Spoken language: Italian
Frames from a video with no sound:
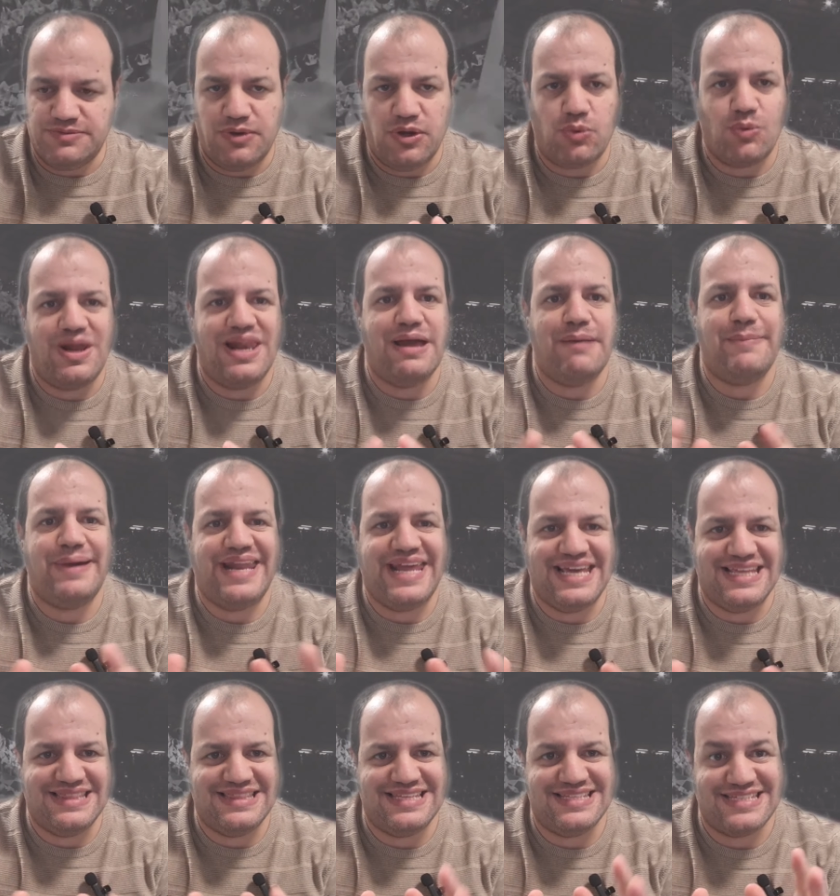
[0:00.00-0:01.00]
diciamo in quella
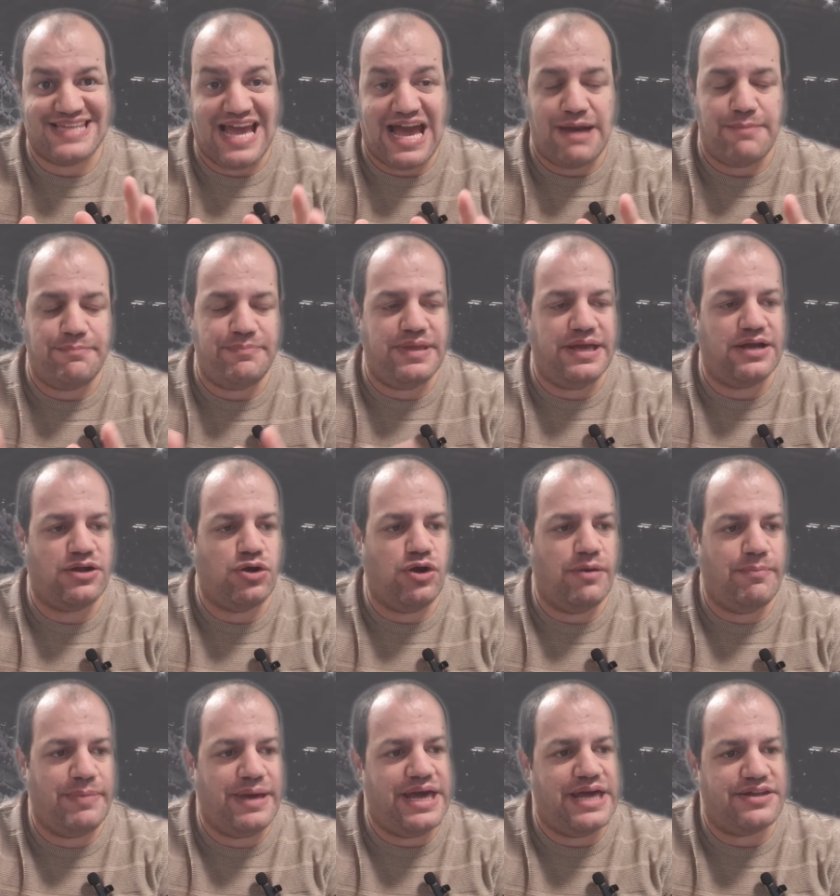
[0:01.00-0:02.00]
parentesi ampia che
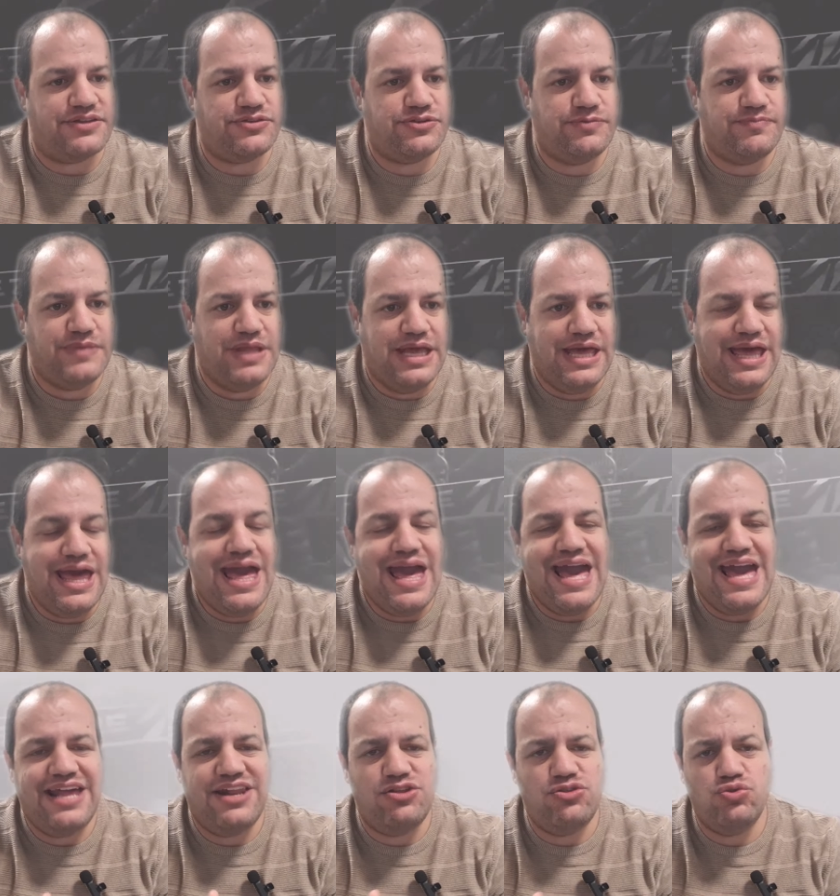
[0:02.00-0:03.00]
ho aperto,
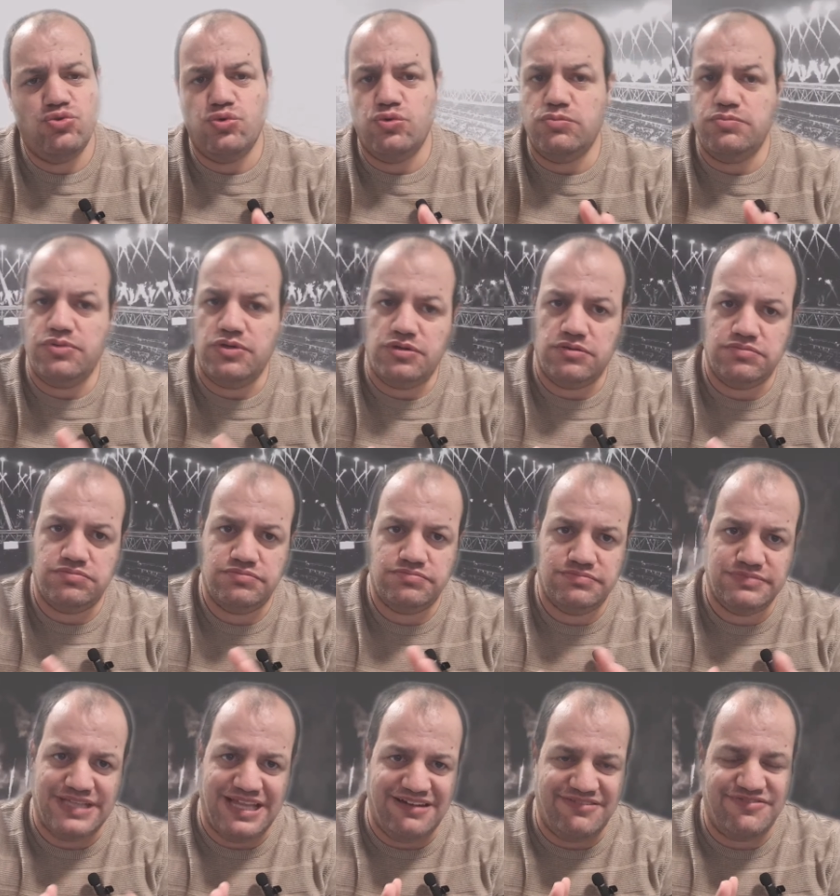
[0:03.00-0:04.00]
ero in dubbio
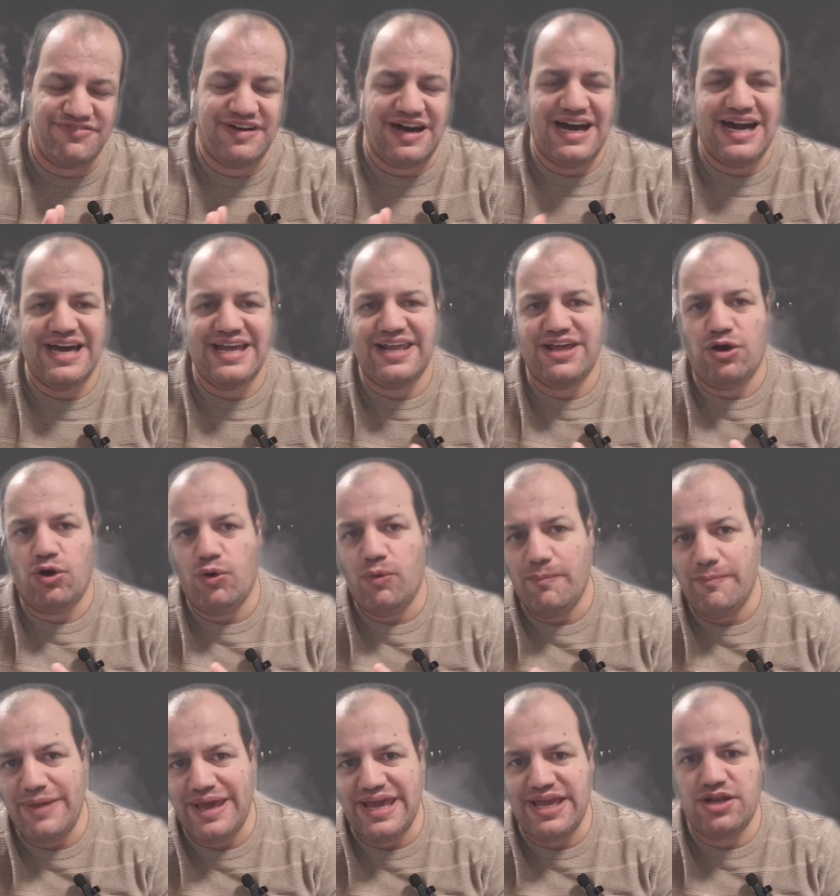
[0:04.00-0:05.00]
nel fare
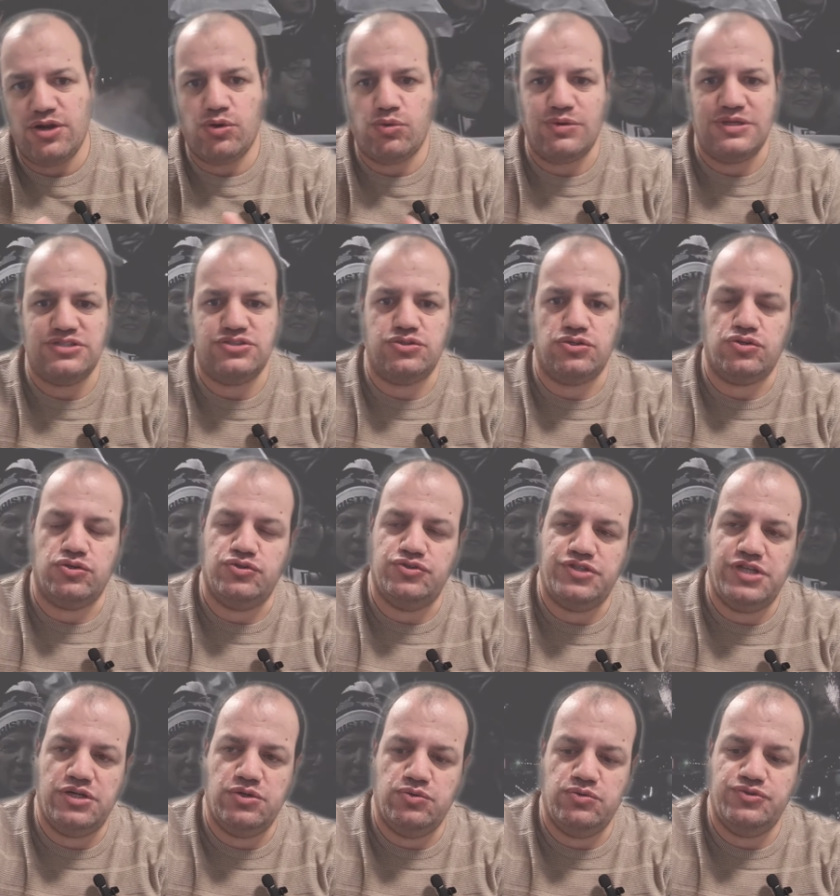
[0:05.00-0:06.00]
o meno questo
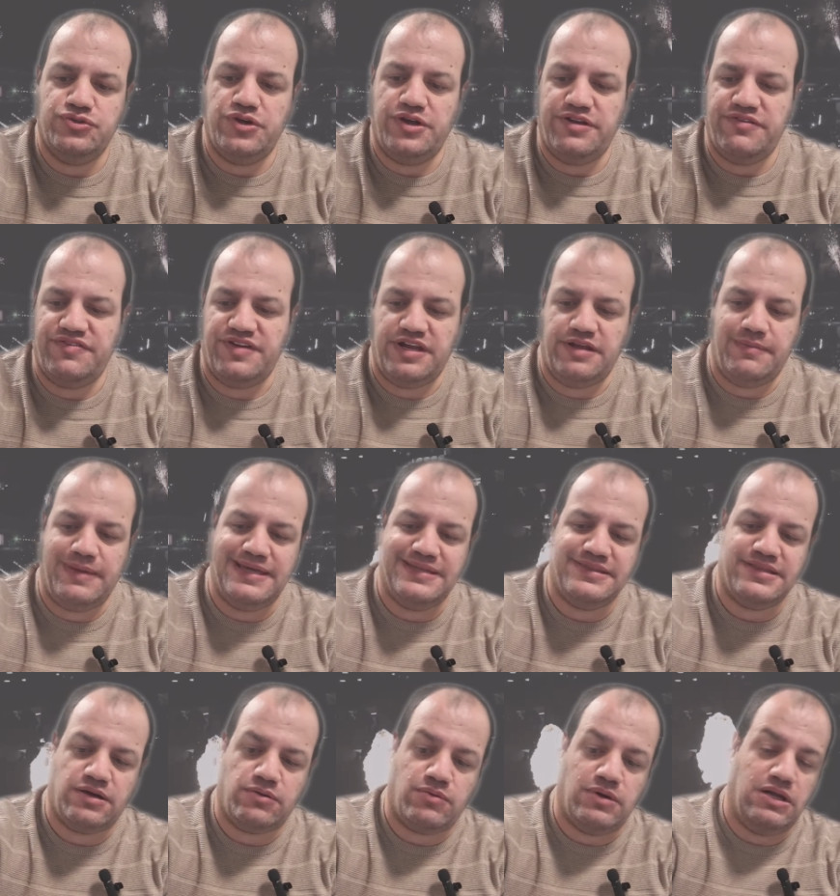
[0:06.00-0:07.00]
contenuto in
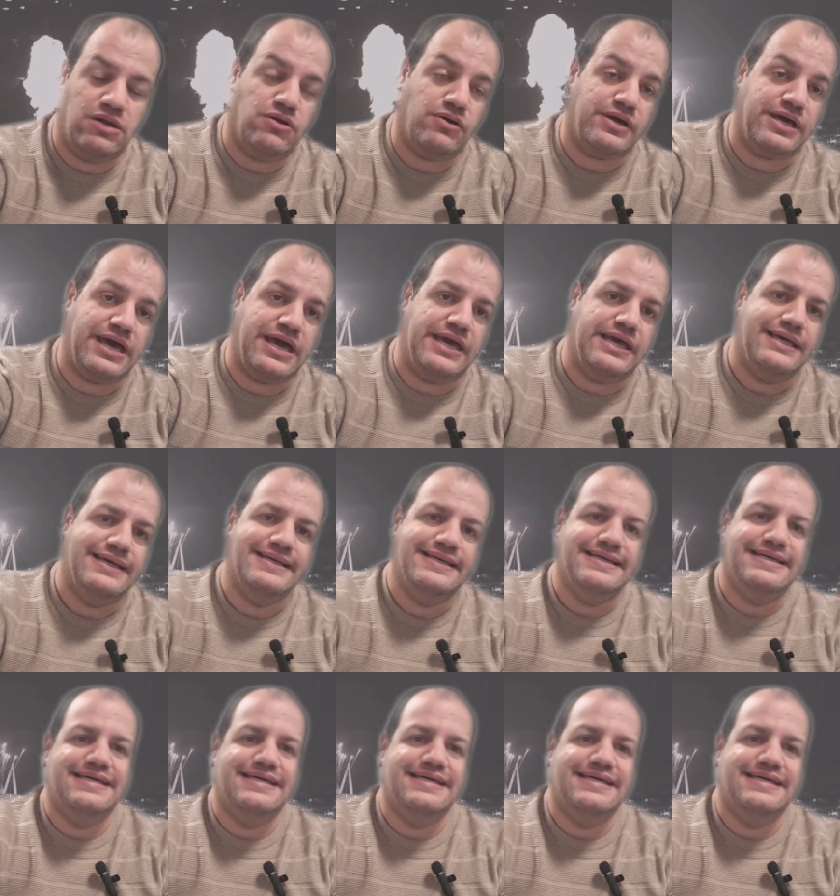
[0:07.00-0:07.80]
riferimento a quello che è